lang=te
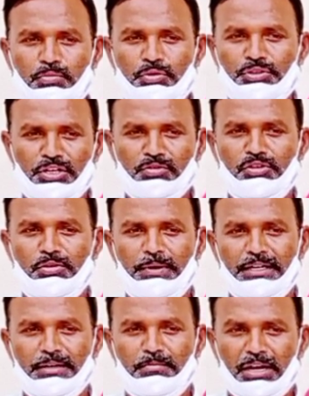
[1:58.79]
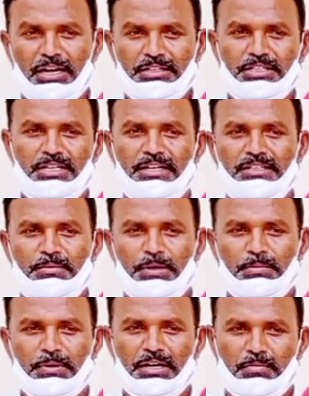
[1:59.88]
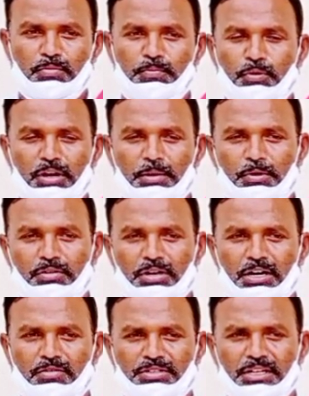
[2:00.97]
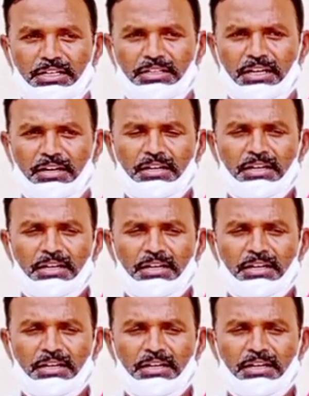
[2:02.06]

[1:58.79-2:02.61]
భోజనం వదిలిపెట్టి మళ్ళీ చెట్ల కింద పరిపాలన పుల్లయ్య పడుకు రావడం జరిగింది